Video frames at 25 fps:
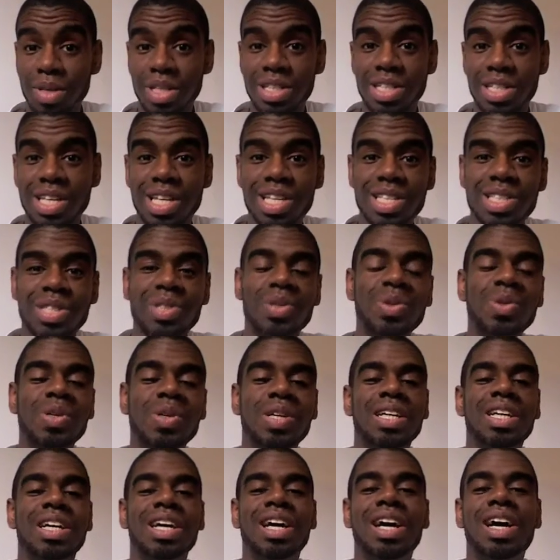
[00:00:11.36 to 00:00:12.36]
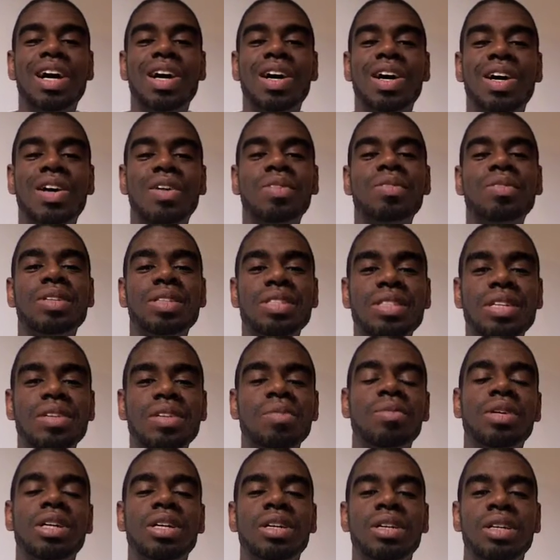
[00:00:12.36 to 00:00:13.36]
Bestes tun, ähm, das
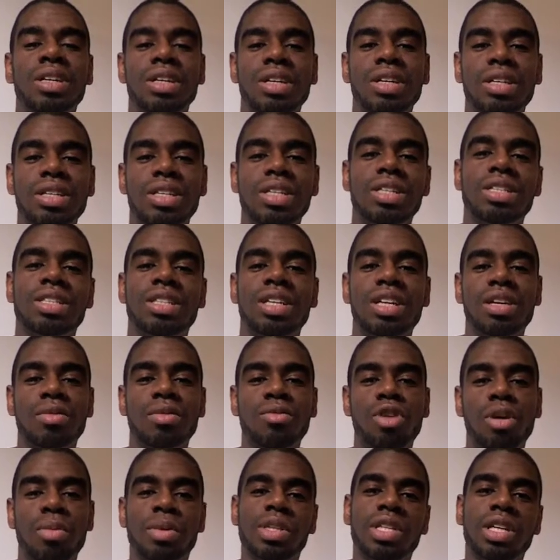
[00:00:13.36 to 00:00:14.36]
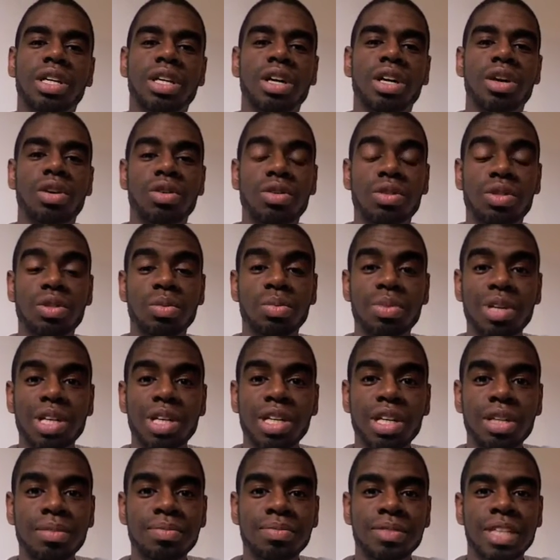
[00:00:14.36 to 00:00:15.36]
immer Dienstag am Vormittag
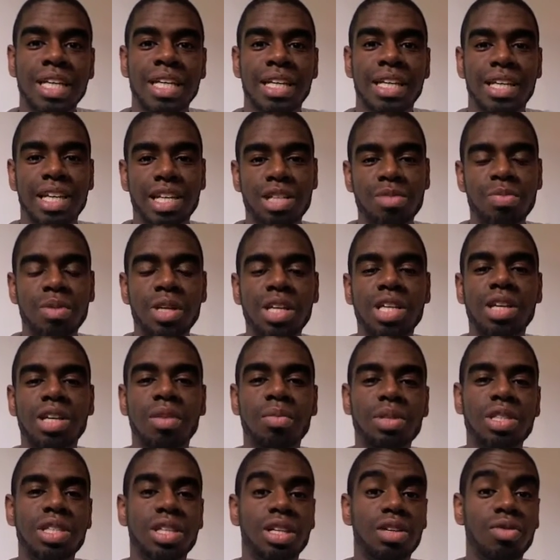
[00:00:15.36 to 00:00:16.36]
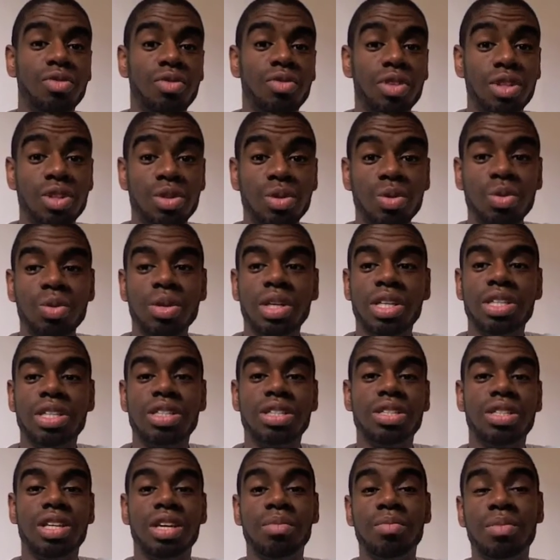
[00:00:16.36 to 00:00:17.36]
rauszubringen. Jetzt bin ich ein bisschen im Verzug,
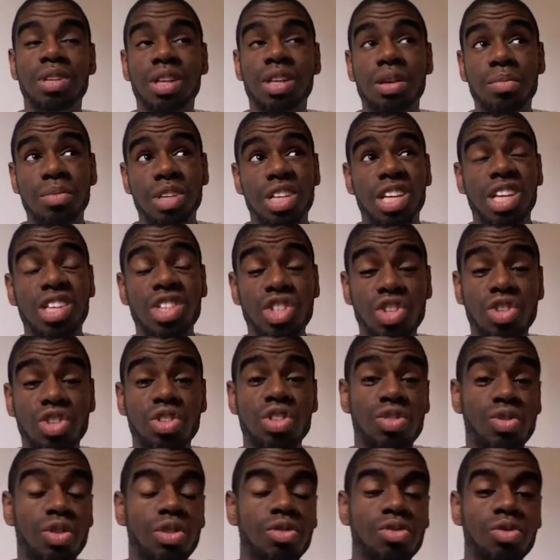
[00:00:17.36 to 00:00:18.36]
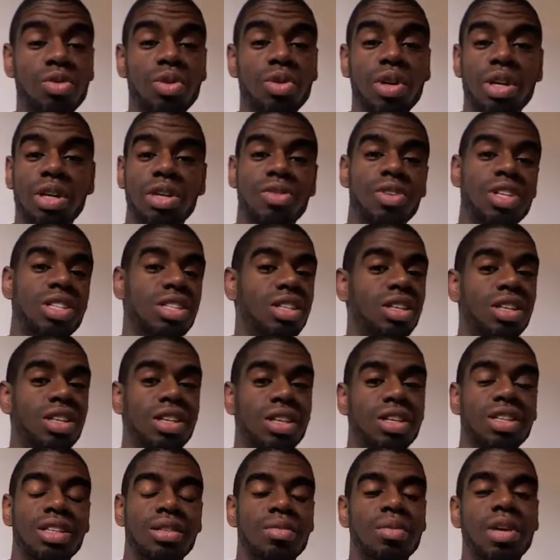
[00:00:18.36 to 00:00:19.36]
es ist eben nämlich jetzt schon 12 Uhr und ich werde
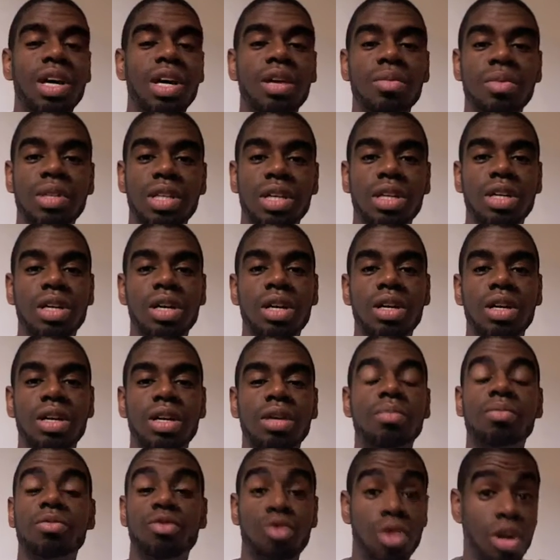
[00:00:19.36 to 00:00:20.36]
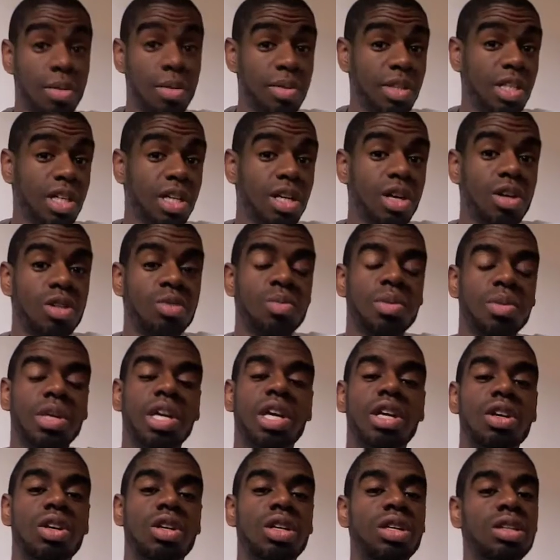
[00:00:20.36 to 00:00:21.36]
sicher nicht am Nachmittag, ähm, Vormittag
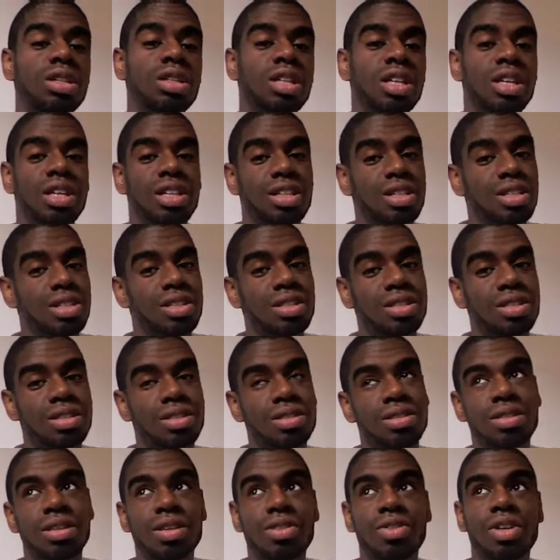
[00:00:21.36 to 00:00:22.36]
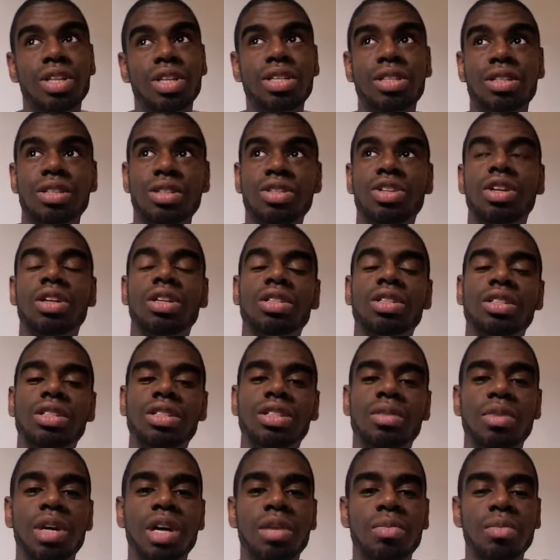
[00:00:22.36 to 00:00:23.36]
rausbringen können. Das, ich werde schauen, dass ich
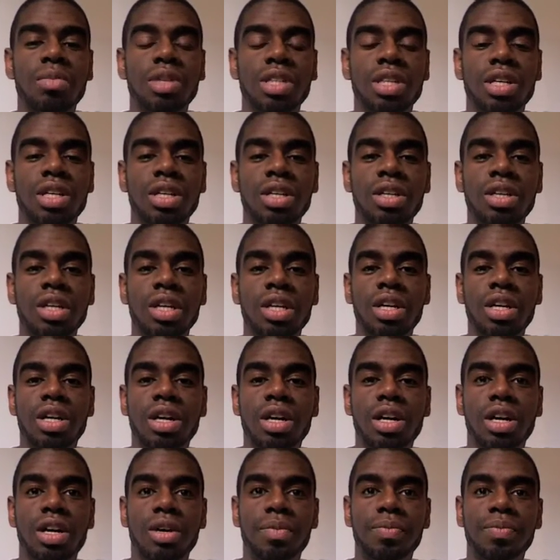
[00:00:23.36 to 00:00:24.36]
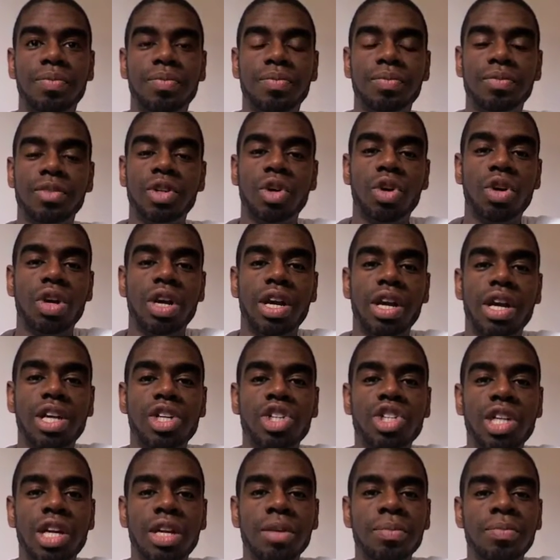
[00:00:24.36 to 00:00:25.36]
es am Nachmittag ähm, online
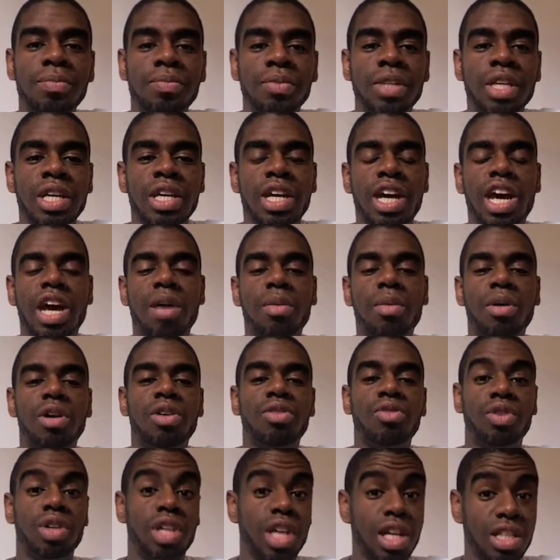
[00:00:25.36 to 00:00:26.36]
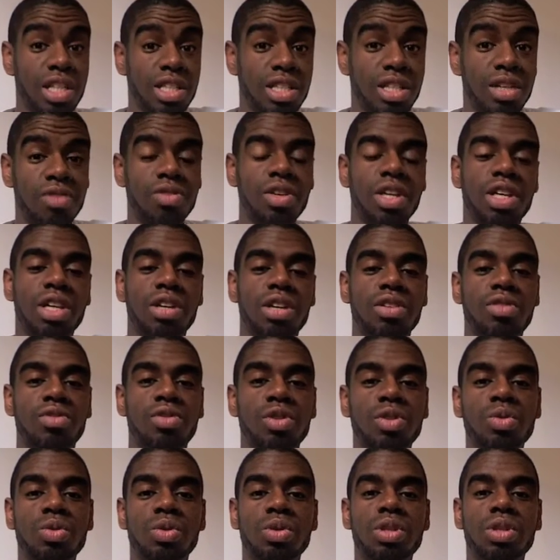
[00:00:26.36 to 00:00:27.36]
stelle. Aber von jetzt an werde ich halt
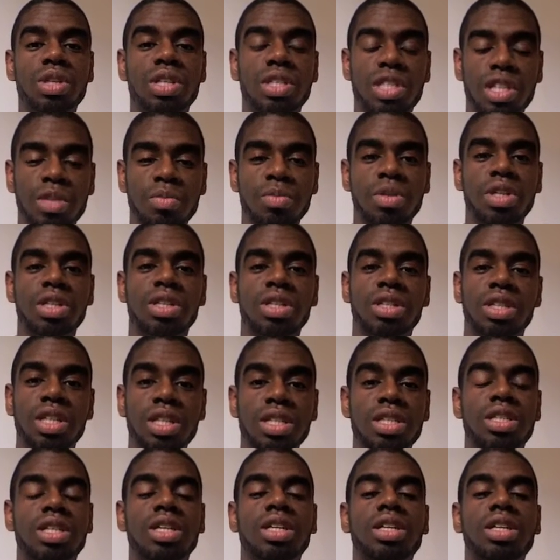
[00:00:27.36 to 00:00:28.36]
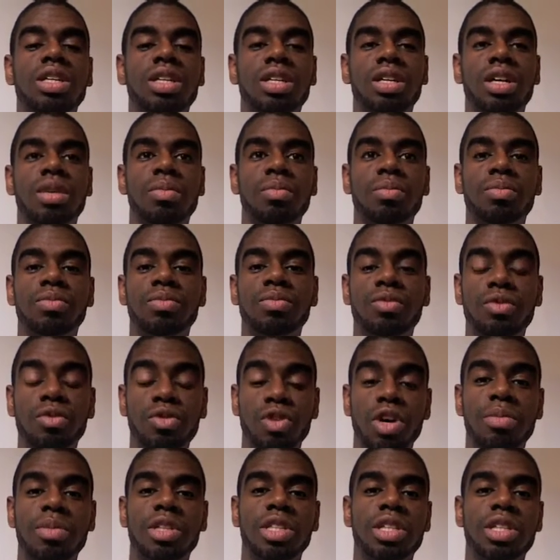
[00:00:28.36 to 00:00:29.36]
versuchen, das immer Dienstag am
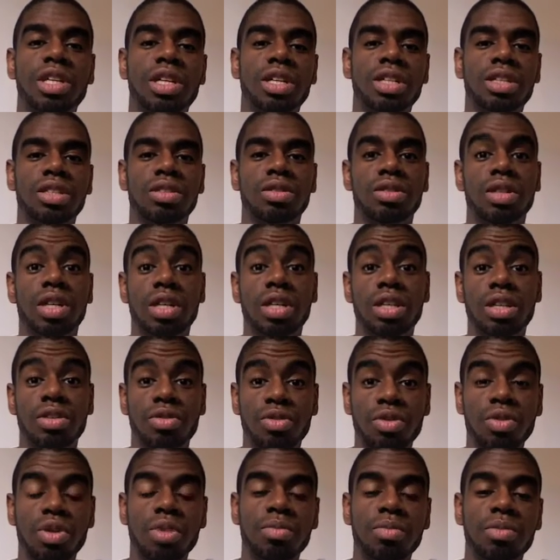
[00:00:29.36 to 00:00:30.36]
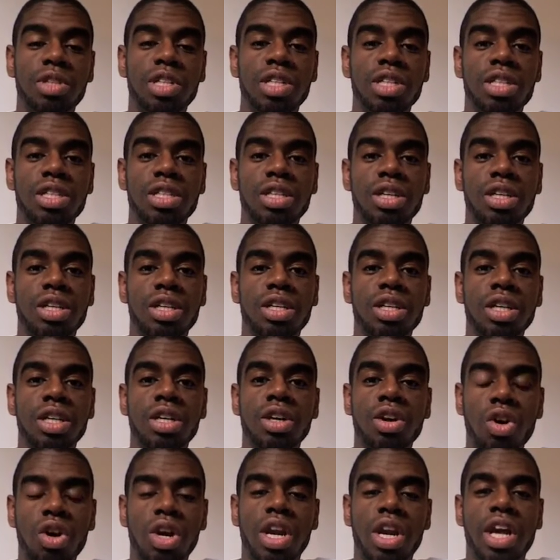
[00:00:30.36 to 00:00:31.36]
Vormittag oder in der Früh am Dienstag
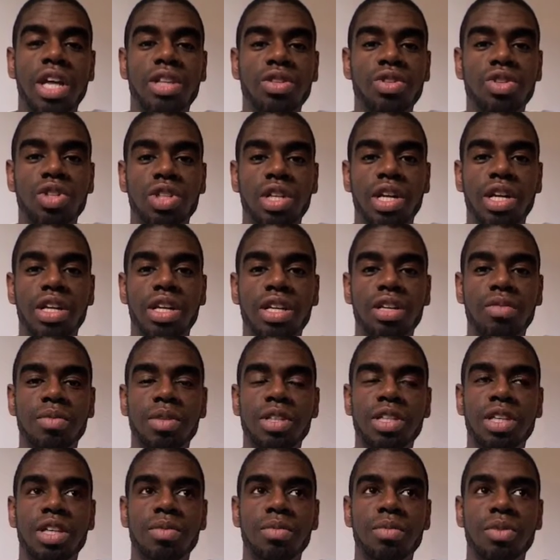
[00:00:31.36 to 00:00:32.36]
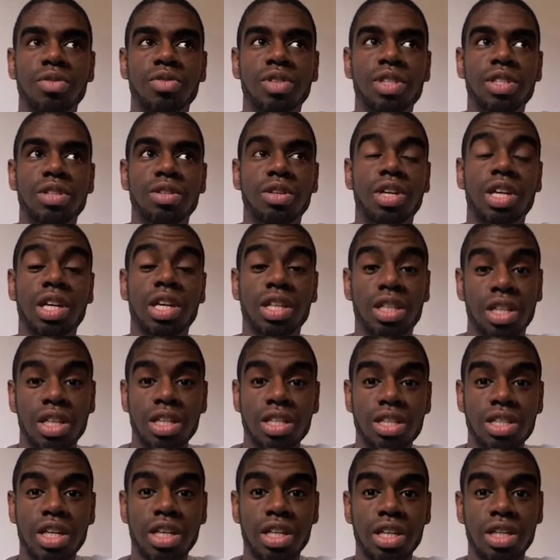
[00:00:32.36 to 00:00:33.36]
online zu stellen, damit ihr immer wisst, okay,
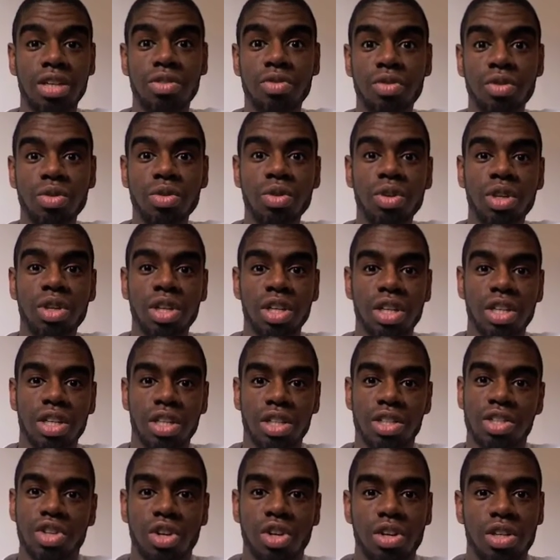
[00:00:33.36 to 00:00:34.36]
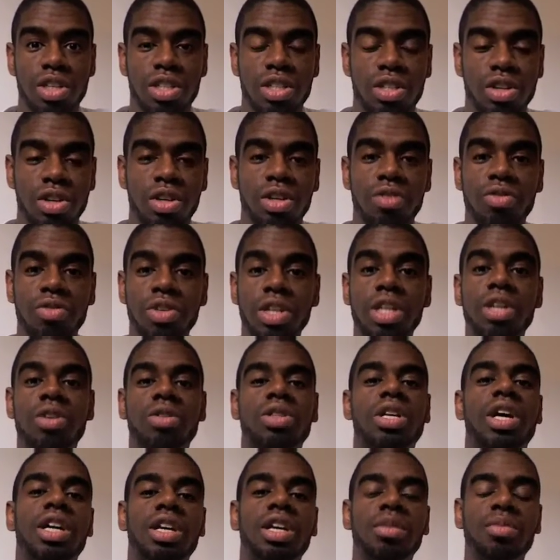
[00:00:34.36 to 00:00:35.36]
Dienstag in der Früh ist Johnnys neue
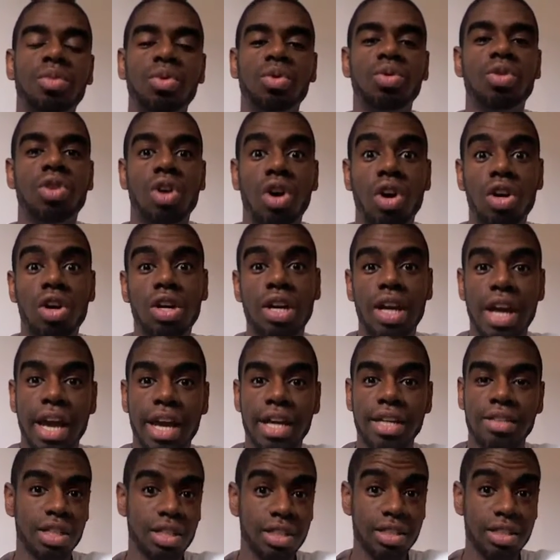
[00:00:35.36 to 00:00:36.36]
Videotagebuch online.